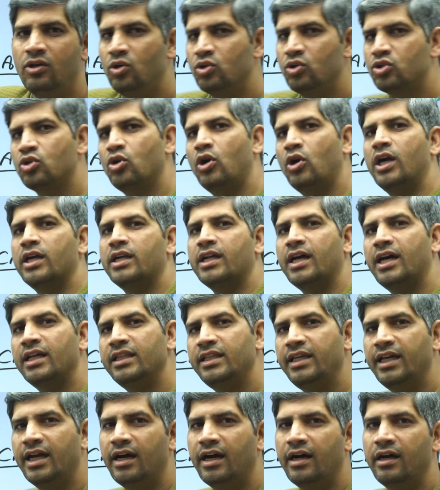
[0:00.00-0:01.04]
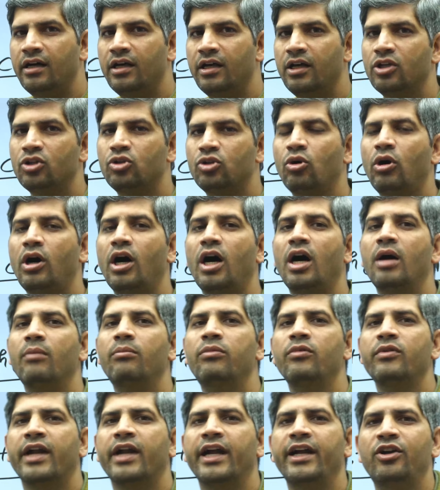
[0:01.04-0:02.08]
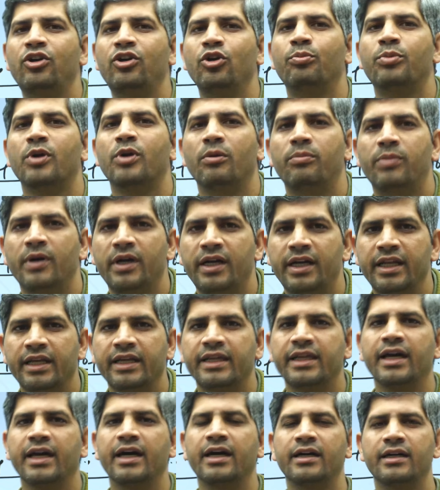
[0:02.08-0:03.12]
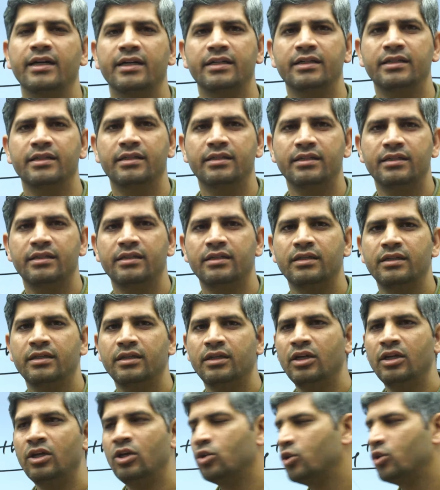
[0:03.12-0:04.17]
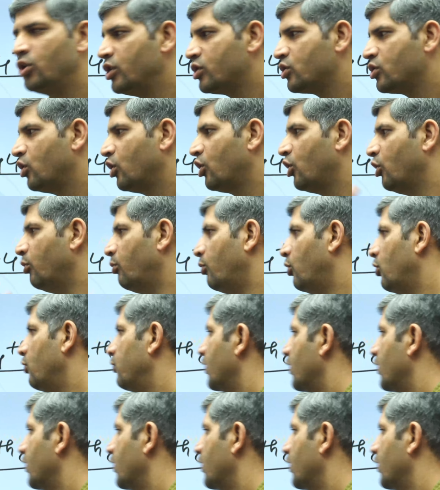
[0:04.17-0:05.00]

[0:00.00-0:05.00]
उसको हटा दिया तो अब राइट टू प्रॉपर्टी क्या है तो इसको रिमूव